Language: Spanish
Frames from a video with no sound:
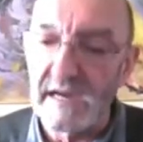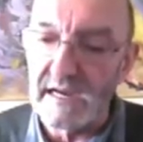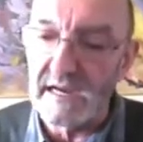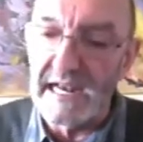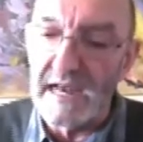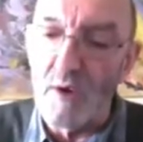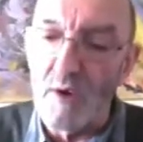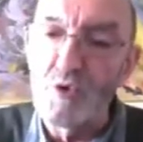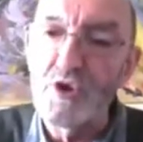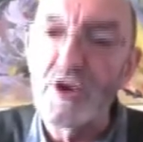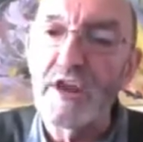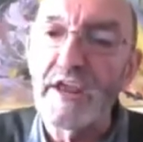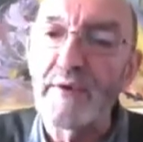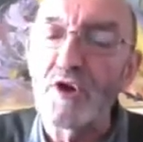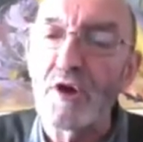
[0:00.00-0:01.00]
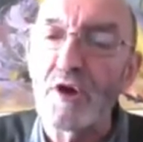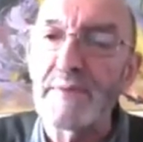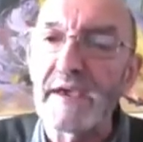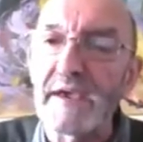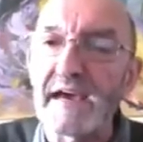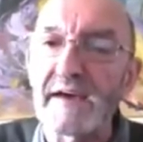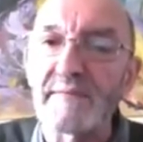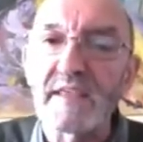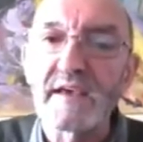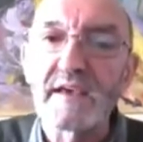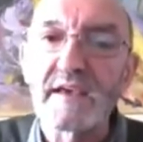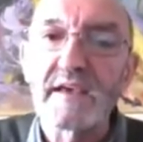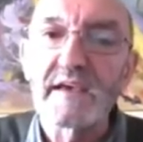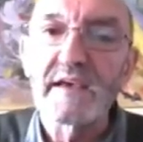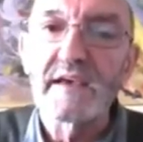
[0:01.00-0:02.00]
la Unión Europea
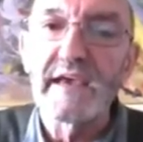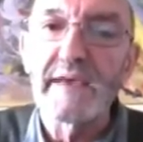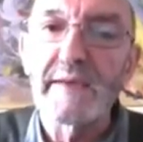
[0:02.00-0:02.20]
eh,